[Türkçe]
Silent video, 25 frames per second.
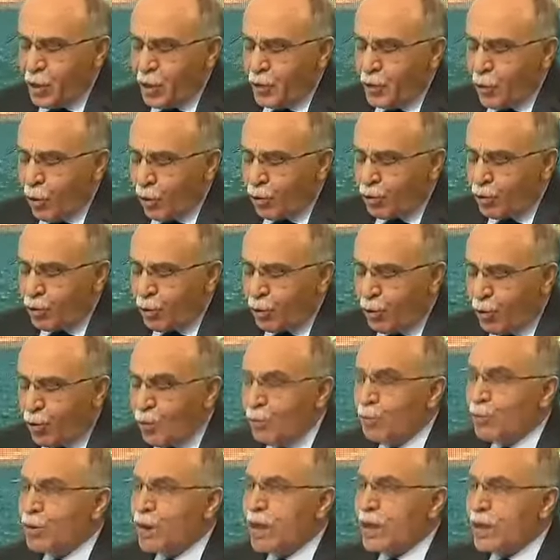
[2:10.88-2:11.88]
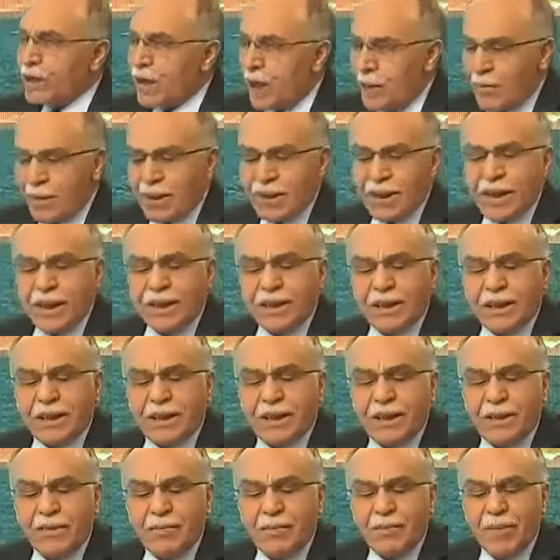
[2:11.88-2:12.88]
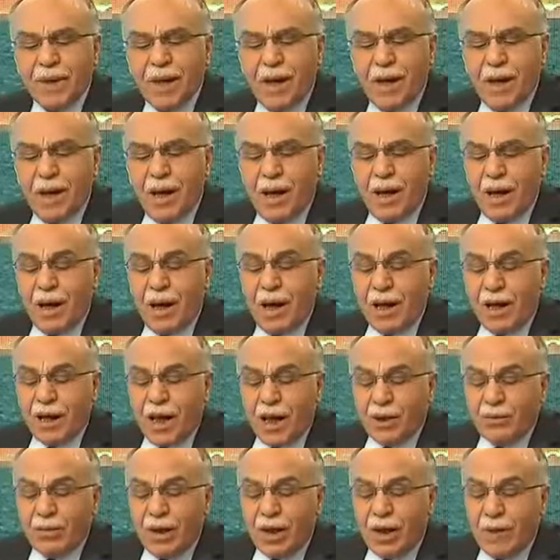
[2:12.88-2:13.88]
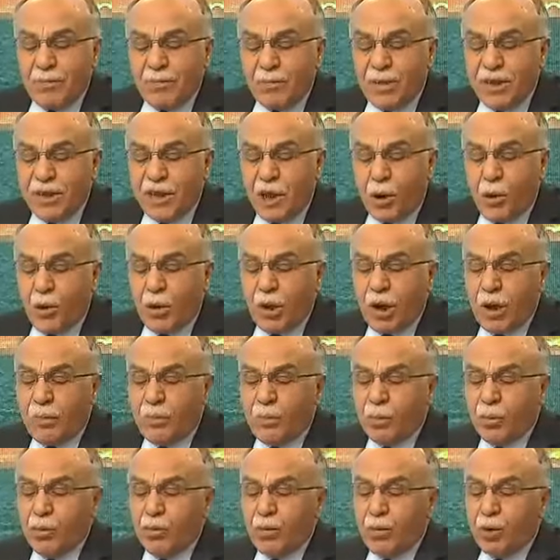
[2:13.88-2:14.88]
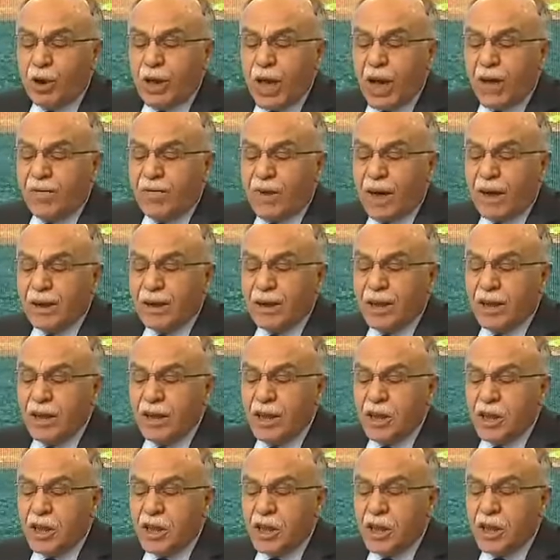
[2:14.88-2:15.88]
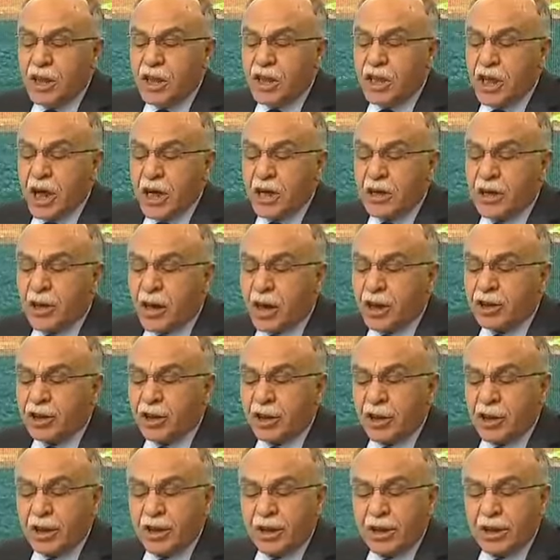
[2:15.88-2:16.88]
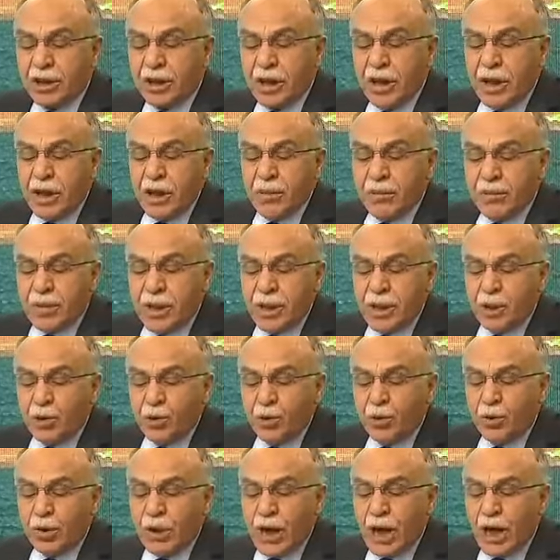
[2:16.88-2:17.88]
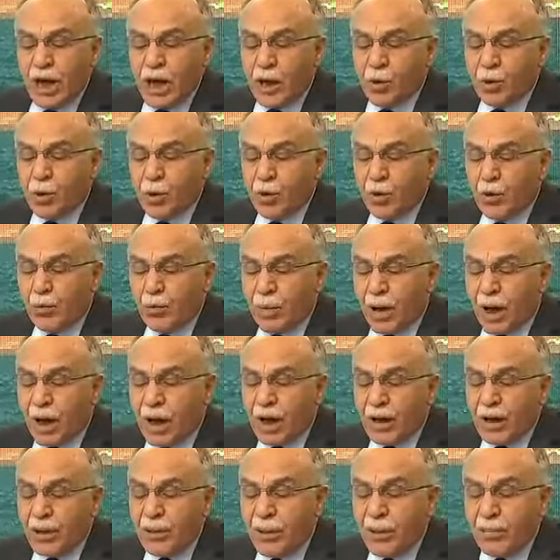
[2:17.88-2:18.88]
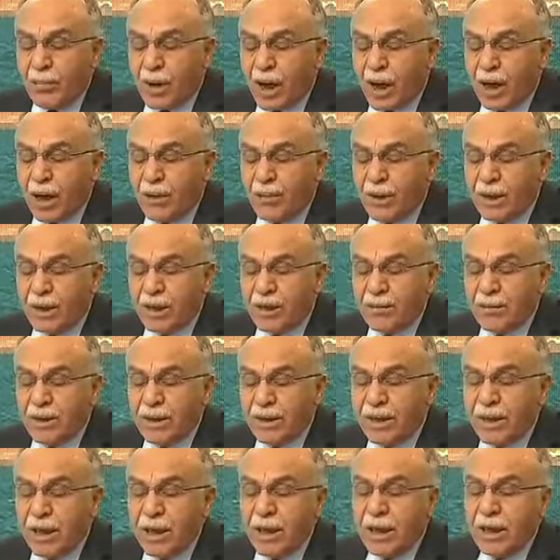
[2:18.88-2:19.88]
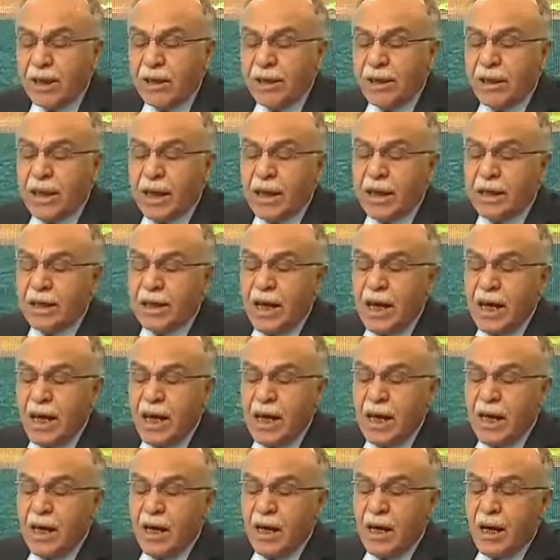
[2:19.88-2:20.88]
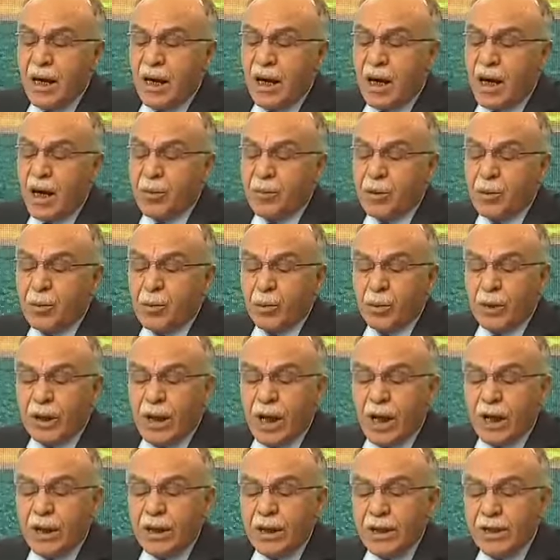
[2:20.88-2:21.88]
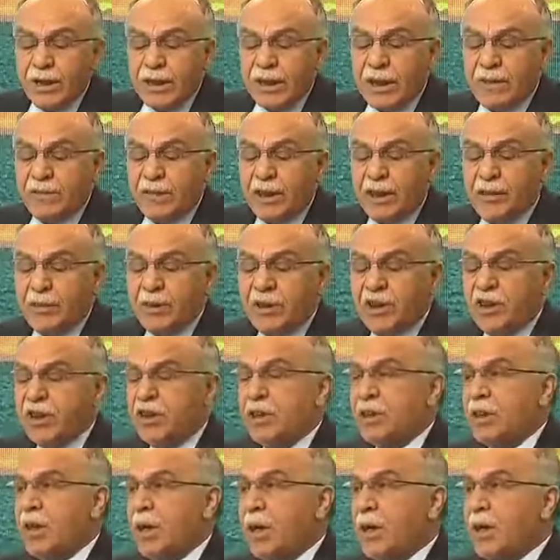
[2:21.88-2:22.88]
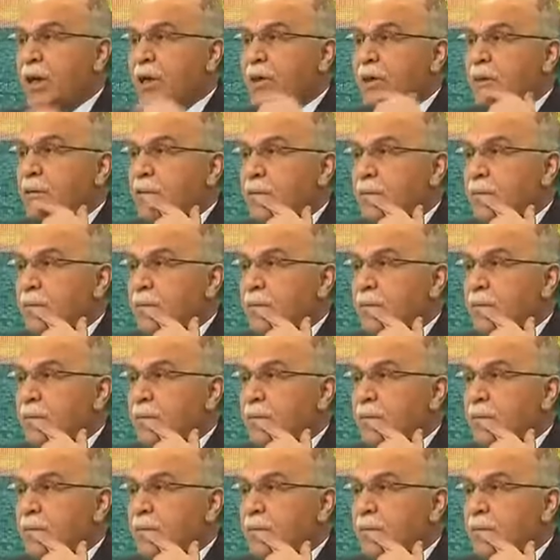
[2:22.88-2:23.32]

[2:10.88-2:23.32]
Yoksulluğumuza sabrederdik. Allah-u Teala bize olan bu mükafatı iki şey karşılığıdır. Biri dünyaya gönül bağlamadığımız, diğeri de Habibullah'ı sevdiğimiz için derler.